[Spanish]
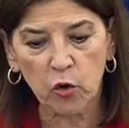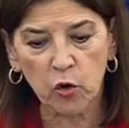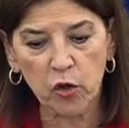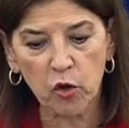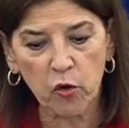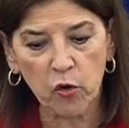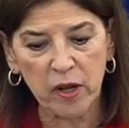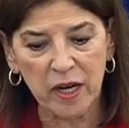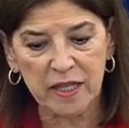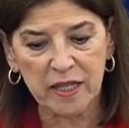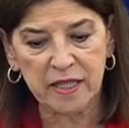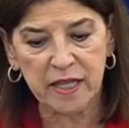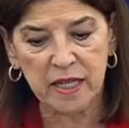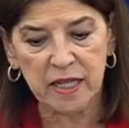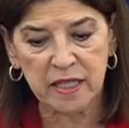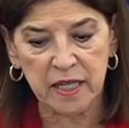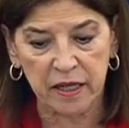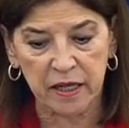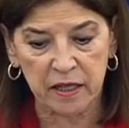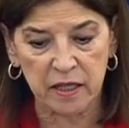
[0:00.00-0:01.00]
el código de las
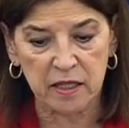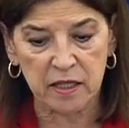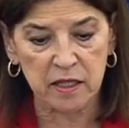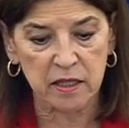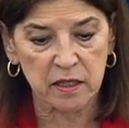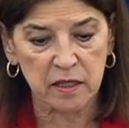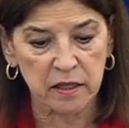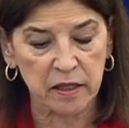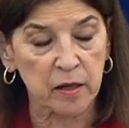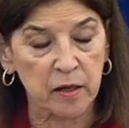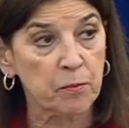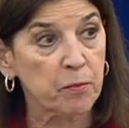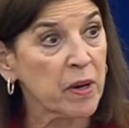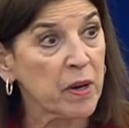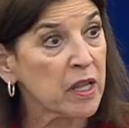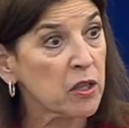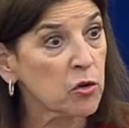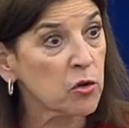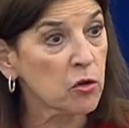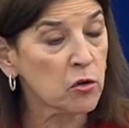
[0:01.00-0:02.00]
tres Rs,
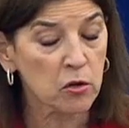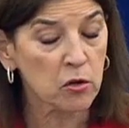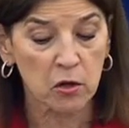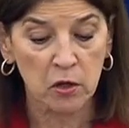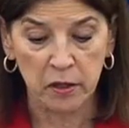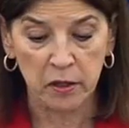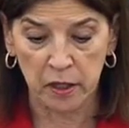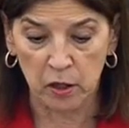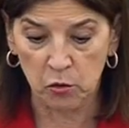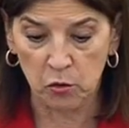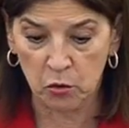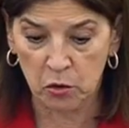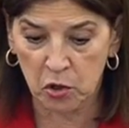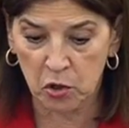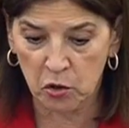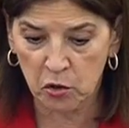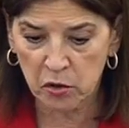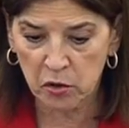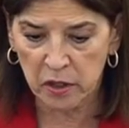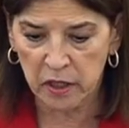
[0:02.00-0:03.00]
reemplazo,
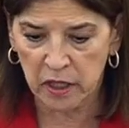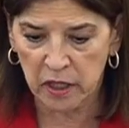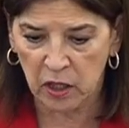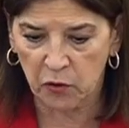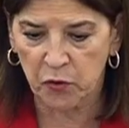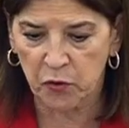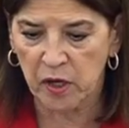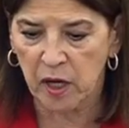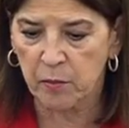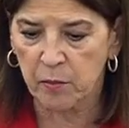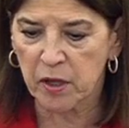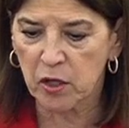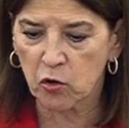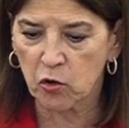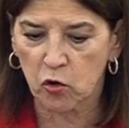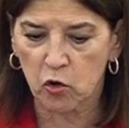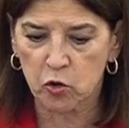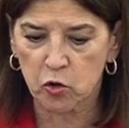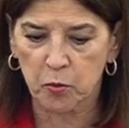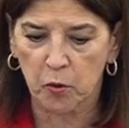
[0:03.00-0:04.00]
reducción y
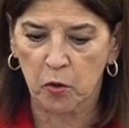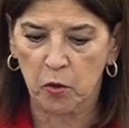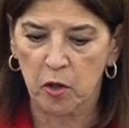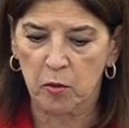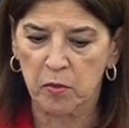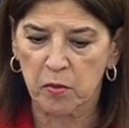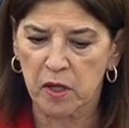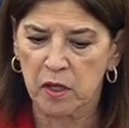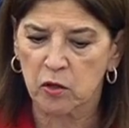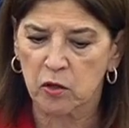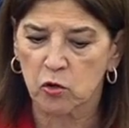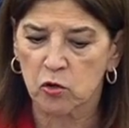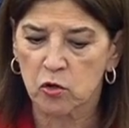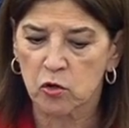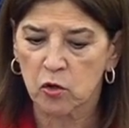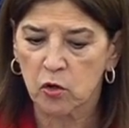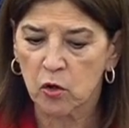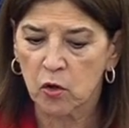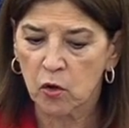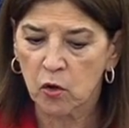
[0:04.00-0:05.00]
refinamiento de los
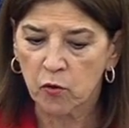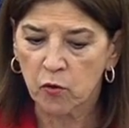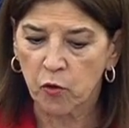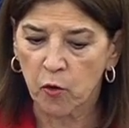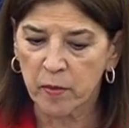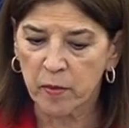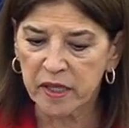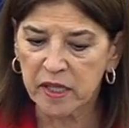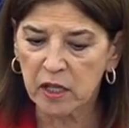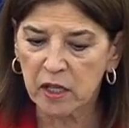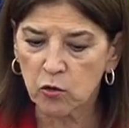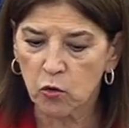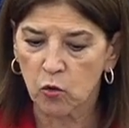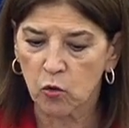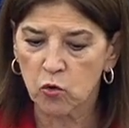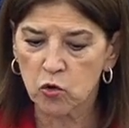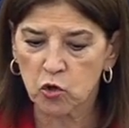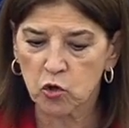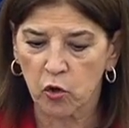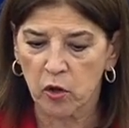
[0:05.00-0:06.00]
procedimientos,
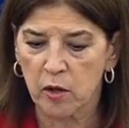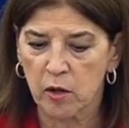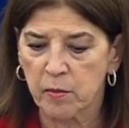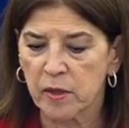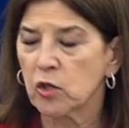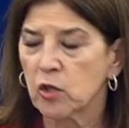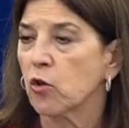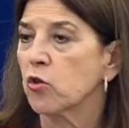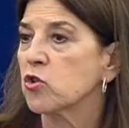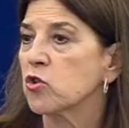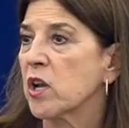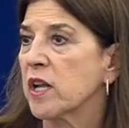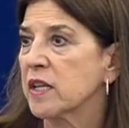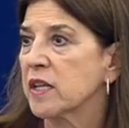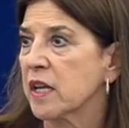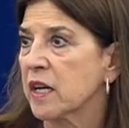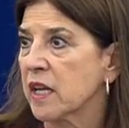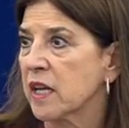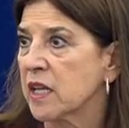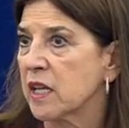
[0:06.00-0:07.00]
fomentando el uso de métodos
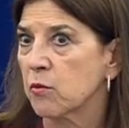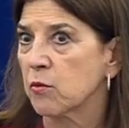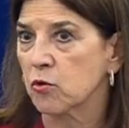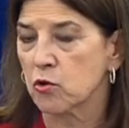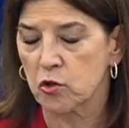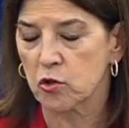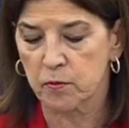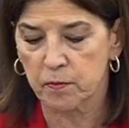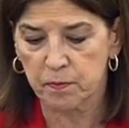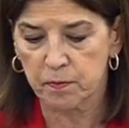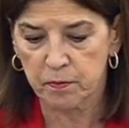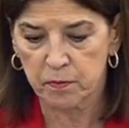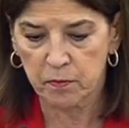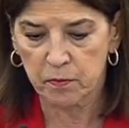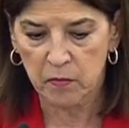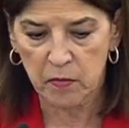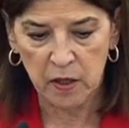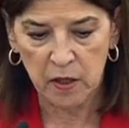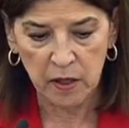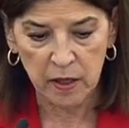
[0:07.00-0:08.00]
alternativos.
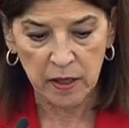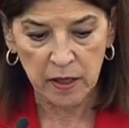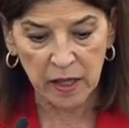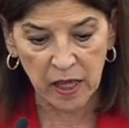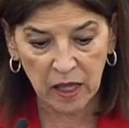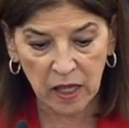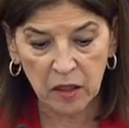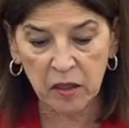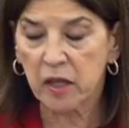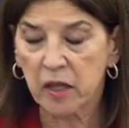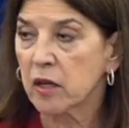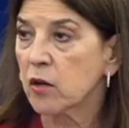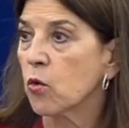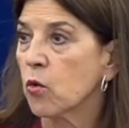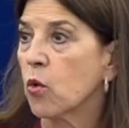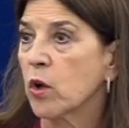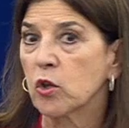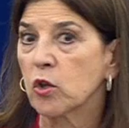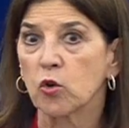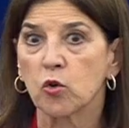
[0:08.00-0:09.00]
¿Qué
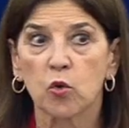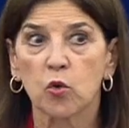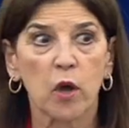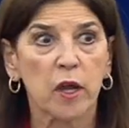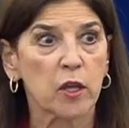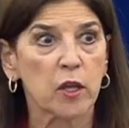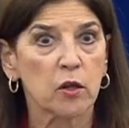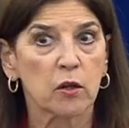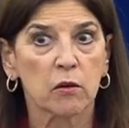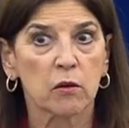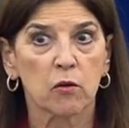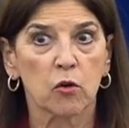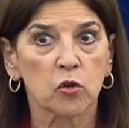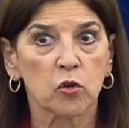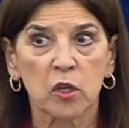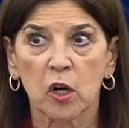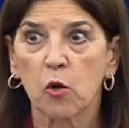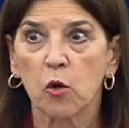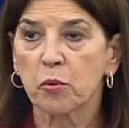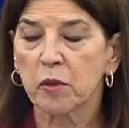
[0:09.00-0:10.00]
hacer cuando no hay
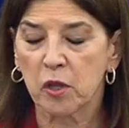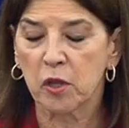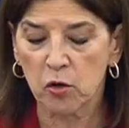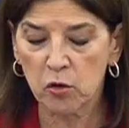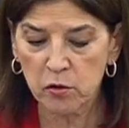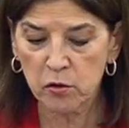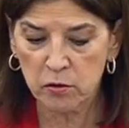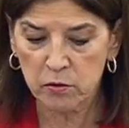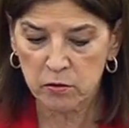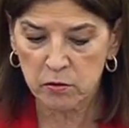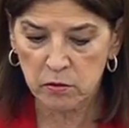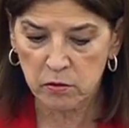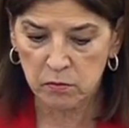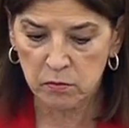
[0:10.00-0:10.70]
otra opción?